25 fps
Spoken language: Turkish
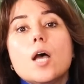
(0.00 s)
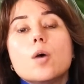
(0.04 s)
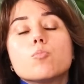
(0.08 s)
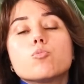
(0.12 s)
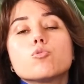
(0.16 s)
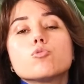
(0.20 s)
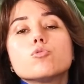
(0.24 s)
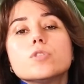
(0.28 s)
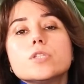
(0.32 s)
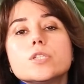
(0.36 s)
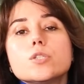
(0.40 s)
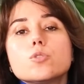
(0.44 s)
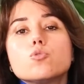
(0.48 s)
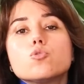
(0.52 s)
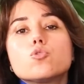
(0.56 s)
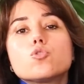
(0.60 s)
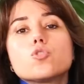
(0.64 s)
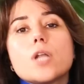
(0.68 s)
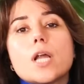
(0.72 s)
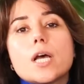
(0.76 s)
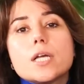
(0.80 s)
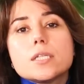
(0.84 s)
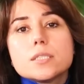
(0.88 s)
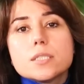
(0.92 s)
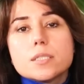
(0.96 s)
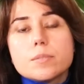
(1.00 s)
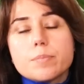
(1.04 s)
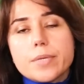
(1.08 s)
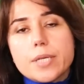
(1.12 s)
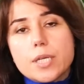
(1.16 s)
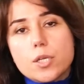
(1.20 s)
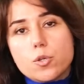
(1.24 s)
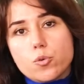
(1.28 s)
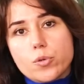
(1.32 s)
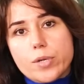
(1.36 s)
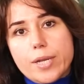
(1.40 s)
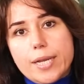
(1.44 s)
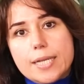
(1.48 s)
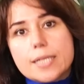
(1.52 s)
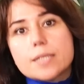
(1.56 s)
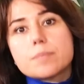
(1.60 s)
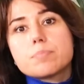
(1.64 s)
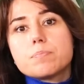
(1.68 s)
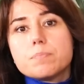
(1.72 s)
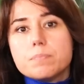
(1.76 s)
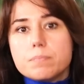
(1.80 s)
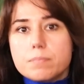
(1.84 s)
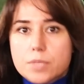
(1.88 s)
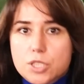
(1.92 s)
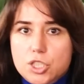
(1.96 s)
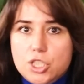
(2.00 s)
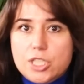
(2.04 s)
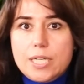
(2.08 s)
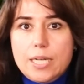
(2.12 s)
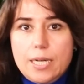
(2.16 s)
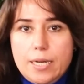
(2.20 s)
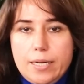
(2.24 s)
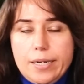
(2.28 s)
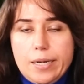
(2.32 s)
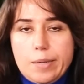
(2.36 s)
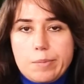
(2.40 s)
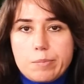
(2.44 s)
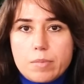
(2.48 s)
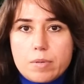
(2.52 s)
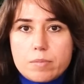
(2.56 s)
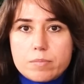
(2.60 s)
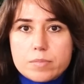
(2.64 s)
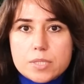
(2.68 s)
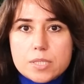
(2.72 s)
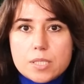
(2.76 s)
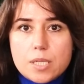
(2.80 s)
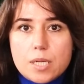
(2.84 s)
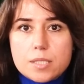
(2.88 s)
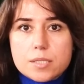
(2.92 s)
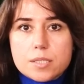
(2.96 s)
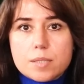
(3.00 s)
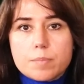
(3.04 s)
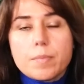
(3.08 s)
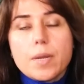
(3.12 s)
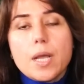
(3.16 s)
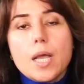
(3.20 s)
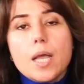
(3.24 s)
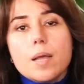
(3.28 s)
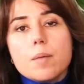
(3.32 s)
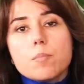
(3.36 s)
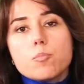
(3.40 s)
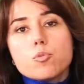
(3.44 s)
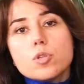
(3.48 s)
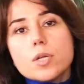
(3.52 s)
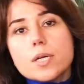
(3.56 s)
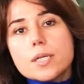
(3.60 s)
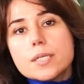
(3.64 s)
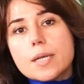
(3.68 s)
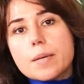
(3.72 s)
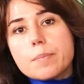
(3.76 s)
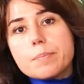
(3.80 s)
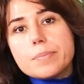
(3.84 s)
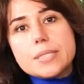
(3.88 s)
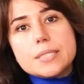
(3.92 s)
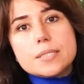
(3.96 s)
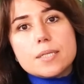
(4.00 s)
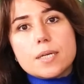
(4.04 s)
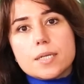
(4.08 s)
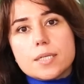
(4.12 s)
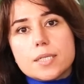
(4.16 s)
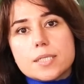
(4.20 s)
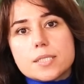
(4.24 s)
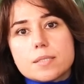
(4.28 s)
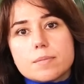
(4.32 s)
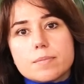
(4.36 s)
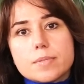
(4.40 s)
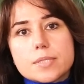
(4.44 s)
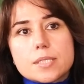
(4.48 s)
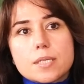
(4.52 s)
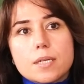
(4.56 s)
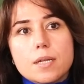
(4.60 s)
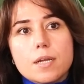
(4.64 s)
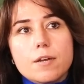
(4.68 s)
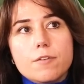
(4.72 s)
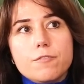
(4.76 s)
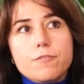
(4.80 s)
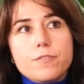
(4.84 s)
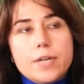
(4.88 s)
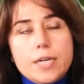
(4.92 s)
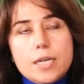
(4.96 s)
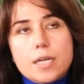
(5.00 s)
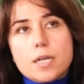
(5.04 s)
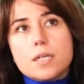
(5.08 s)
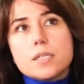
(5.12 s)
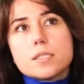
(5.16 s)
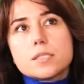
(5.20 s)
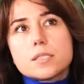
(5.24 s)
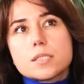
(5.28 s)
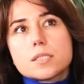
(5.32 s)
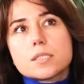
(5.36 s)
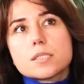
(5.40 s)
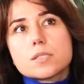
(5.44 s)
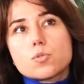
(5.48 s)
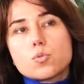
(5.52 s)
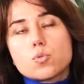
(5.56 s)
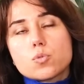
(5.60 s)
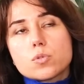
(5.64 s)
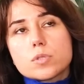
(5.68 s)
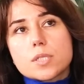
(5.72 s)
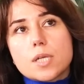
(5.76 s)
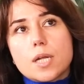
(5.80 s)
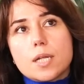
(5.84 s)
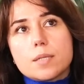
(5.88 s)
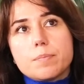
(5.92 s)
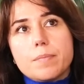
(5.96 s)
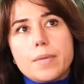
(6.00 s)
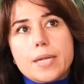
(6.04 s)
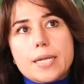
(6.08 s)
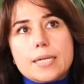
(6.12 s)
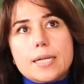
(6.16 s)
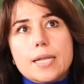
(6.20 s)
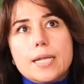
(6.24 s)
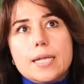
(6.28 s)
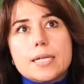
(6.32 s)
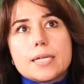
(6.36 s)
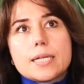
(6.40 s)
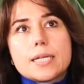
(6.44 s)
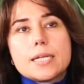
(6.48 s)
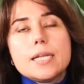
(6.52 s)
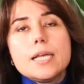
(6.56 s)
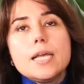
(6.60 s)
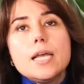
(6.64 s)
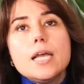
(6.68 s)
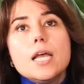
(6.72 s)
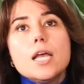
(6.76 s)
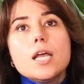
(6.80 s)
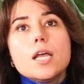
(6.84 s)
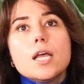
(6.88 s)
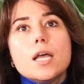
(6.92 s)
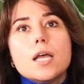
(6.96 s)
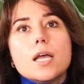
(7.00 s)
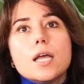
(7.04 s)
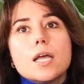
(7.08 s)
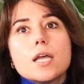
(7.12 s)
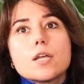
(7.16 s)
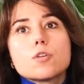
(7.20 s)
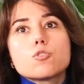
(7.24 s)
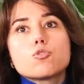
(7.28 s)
Bunları güçlendirmeye yönelik bir şeyler yapmamız lazım. Bunlardan bir tanesi mesela frekansınızı yükseltmekle ilgili e,